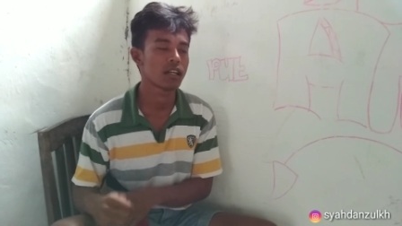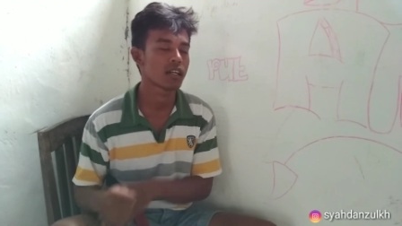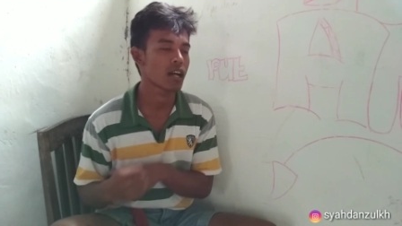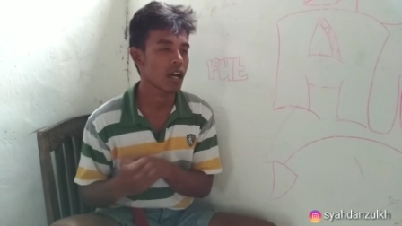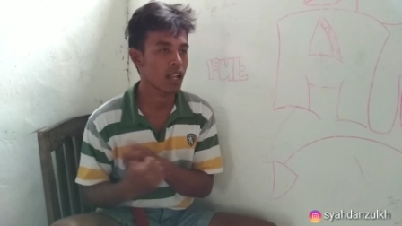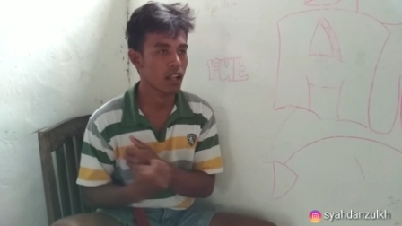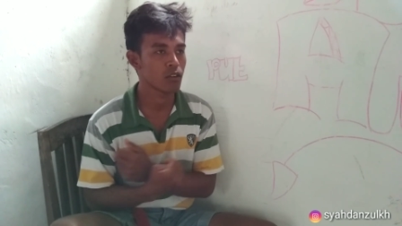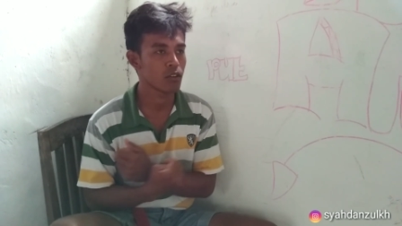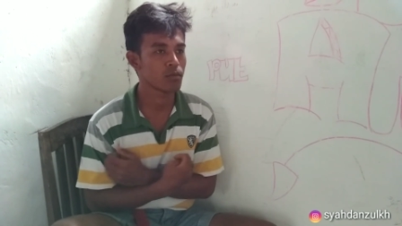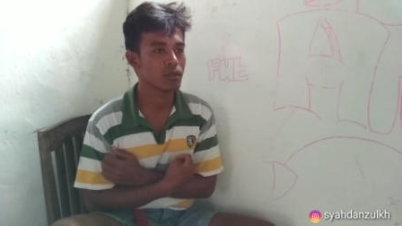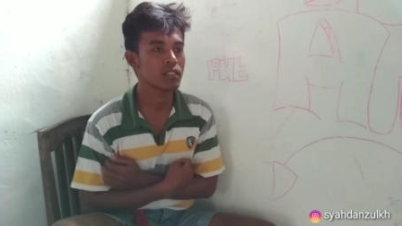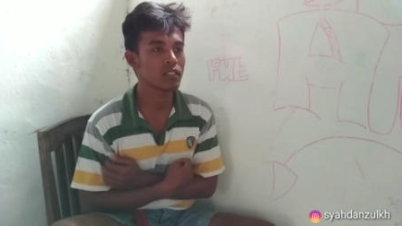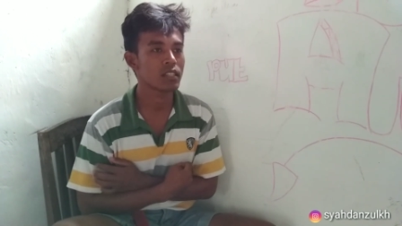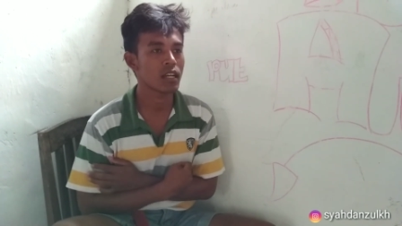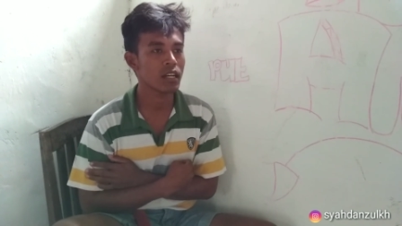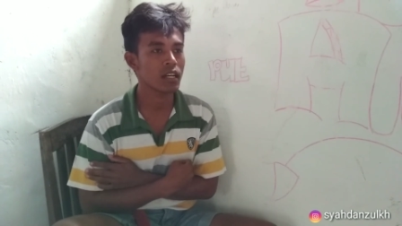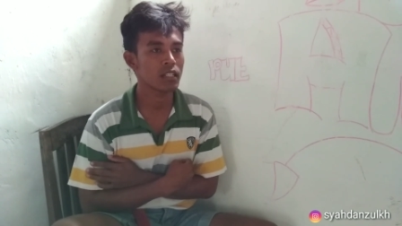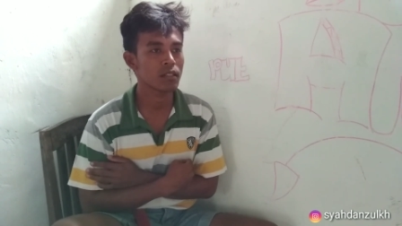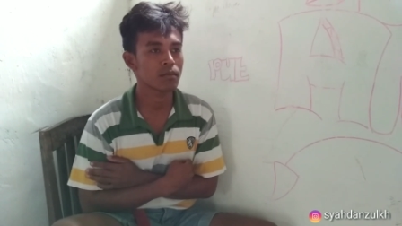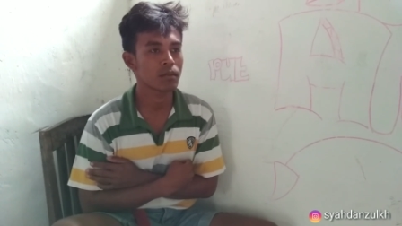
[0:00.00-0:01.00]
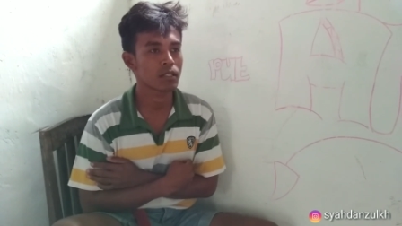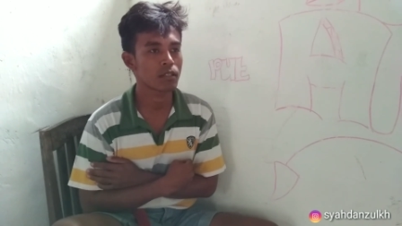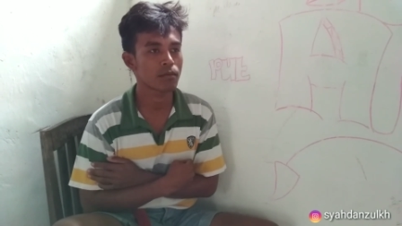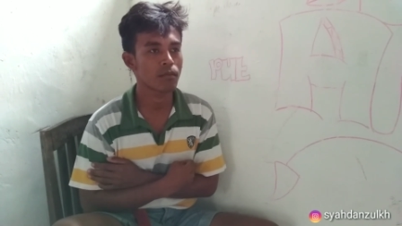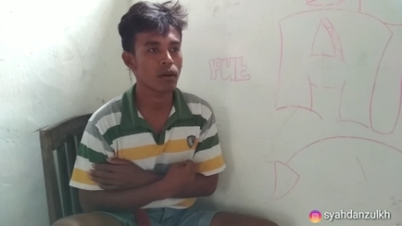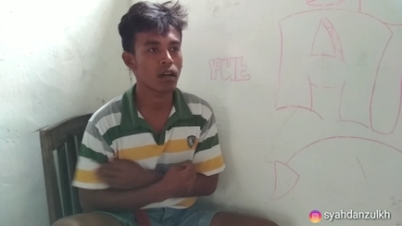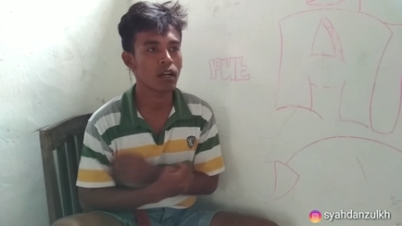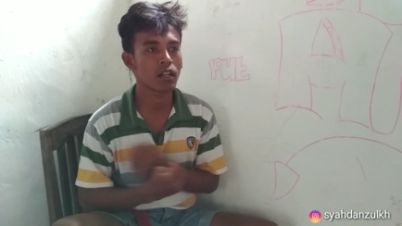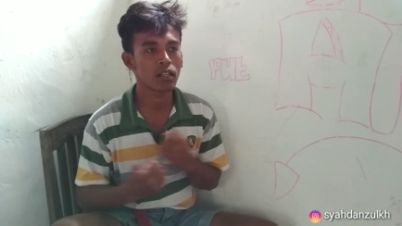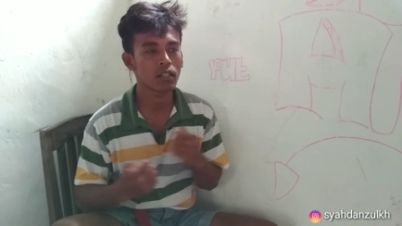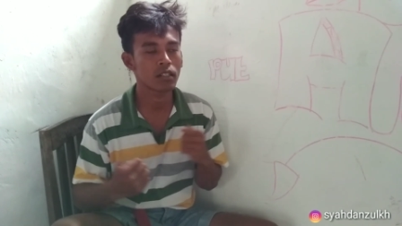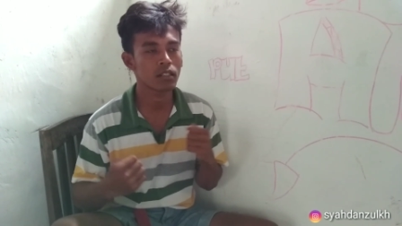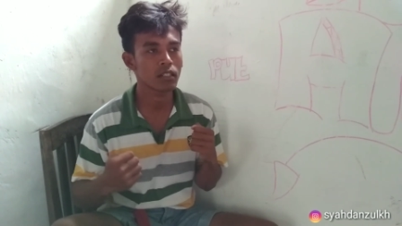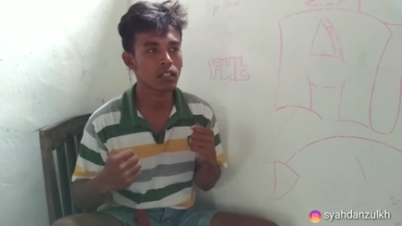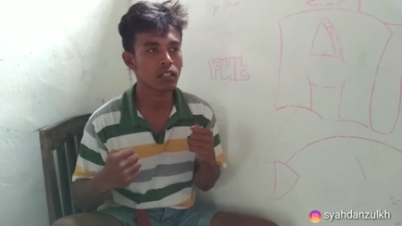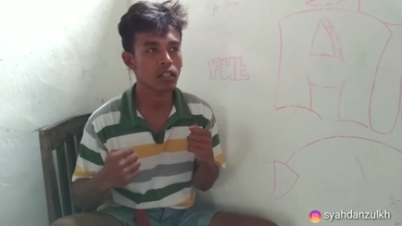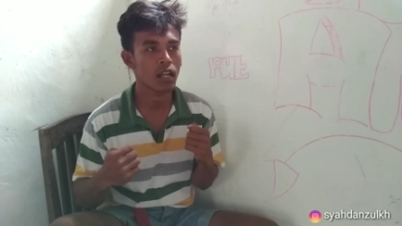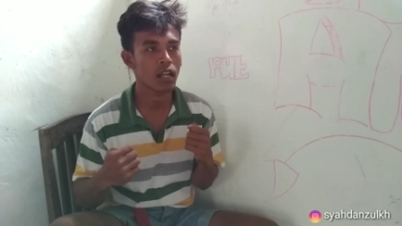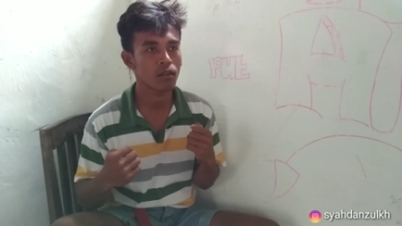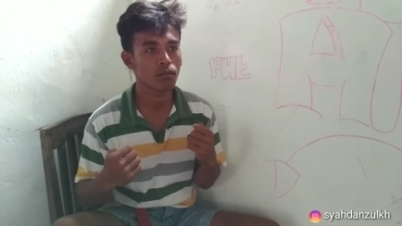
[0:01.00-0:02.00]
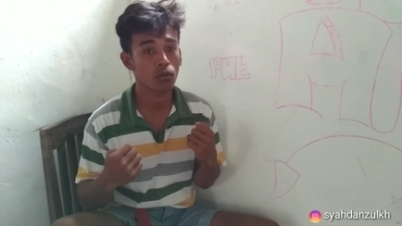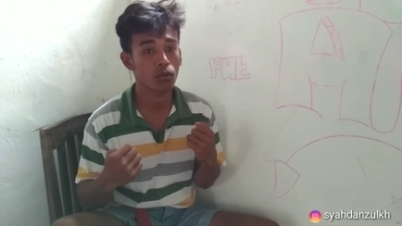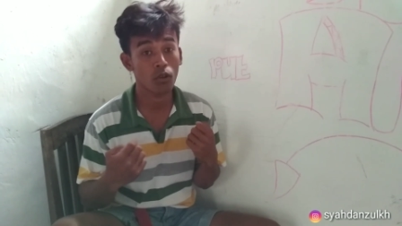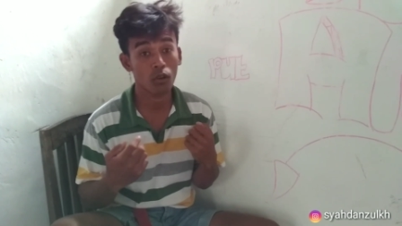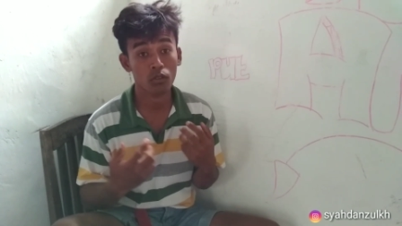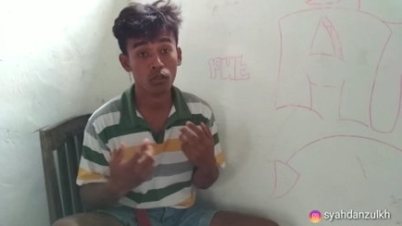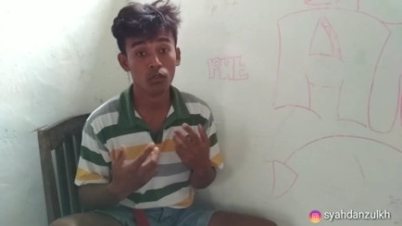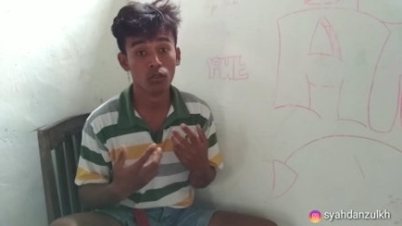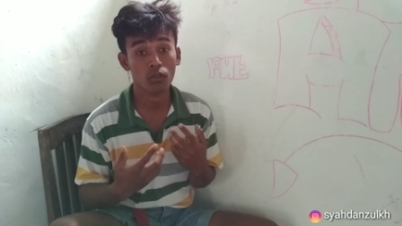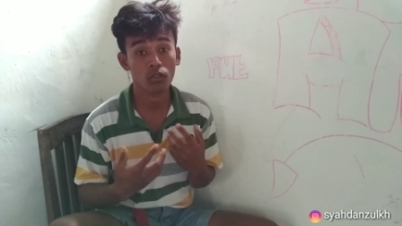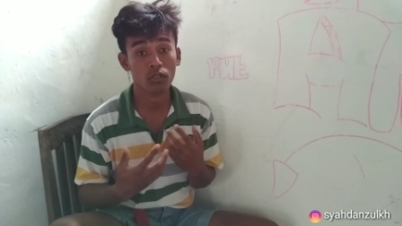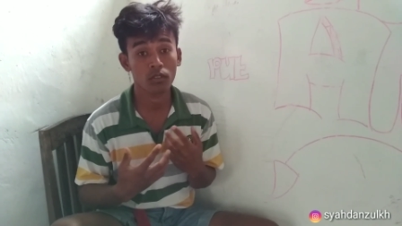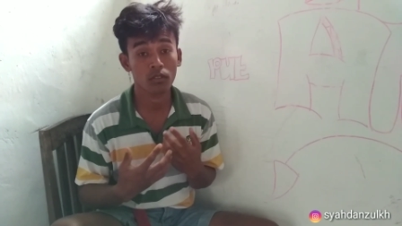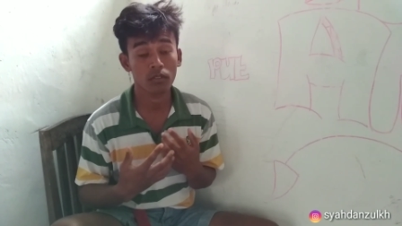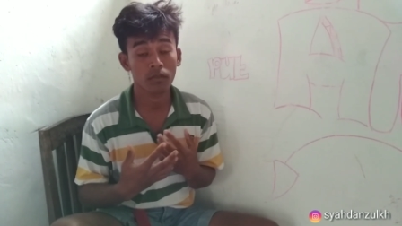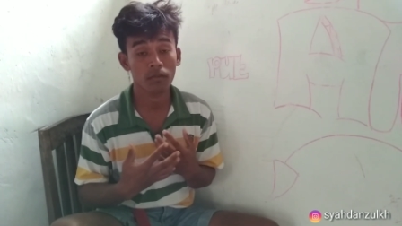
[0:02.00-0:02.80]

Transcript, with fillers: kalau bisa teman-teman kalau menonton